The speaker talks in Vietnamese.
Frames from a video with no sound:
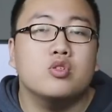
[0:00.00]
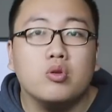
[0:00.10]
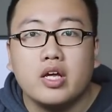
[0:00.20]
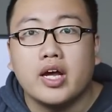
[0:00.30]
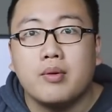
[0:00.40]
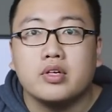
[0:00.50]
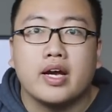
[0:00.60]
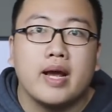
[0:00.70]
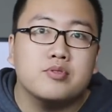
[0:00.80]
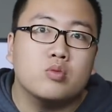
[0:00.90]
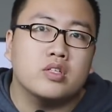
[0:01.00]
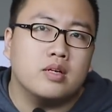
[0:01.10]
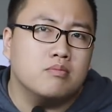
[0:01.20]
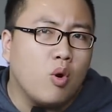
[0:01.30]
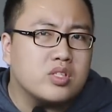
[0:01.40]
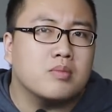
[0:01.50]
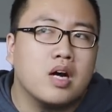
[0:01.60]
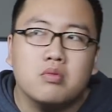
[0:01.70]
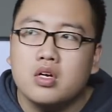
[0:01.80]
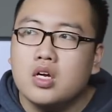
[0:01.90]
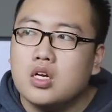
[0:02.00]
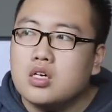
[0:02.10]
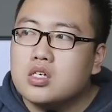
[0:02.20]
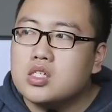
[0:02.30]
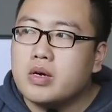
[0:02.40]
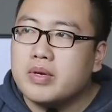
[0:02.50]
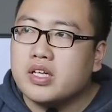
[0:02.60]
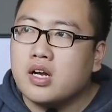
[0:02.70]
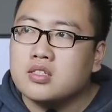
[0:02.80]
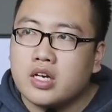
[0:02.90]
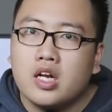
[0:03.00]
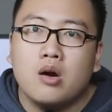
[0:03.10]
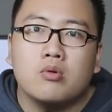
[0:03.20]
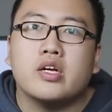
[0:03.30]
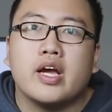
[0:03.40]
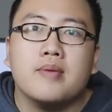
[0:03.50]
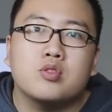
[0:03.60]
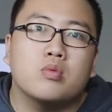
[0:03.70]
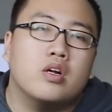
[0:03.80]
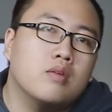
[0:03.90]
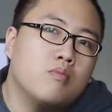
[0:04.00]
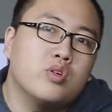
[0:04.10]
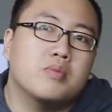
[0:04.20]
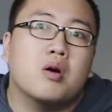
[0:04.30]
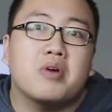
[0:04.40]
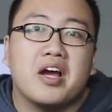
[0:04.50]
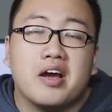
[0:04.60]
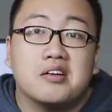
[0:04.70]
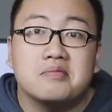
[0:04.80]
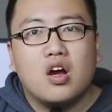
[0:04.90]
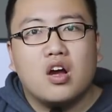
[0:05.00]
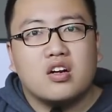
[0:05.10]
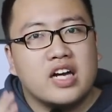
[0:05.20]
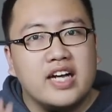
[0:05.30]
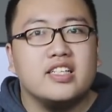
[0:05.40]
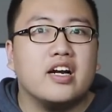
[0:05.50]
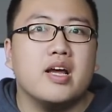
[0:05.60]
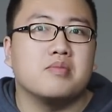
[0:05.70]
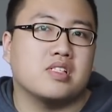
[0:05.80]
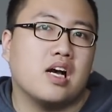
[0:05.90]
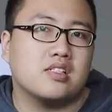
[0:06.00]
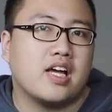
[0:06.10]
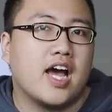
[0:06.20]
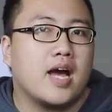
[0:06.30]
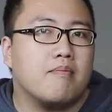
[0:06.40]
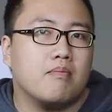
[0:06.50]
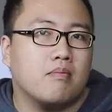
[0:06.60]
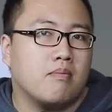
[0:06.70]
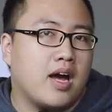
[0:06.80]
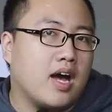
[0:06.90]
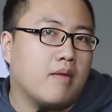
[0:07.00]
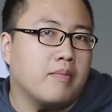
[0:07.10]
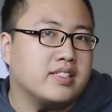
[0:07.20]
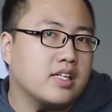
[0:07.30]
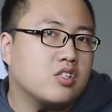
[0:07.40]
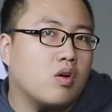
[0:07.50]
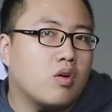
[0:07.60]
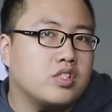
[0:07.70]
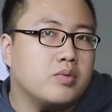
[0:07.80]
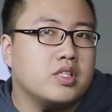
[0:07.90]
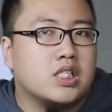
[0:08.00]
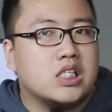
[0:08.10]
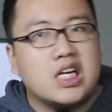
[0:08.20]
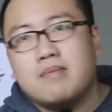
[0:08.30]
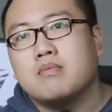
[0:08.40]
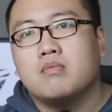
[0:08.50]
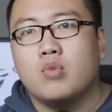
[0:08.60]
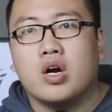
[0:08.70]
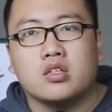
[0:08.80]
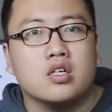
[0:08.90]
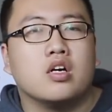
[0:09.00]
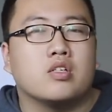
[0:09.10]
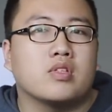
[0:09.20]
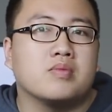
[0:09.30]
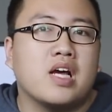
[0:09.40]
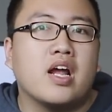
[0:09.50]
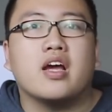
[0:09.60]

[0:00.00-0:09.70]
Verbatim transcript: một chút thì anh em có thể ép sung đến tận 4.0 nhưng mà mình thấy là rất ít ông có thể ép sung lên được 4.0 GHz đấy chính là điểm sáng giá mà mình sẽ chọn con chip Ryzen 5 1.4 ở trong tầm giá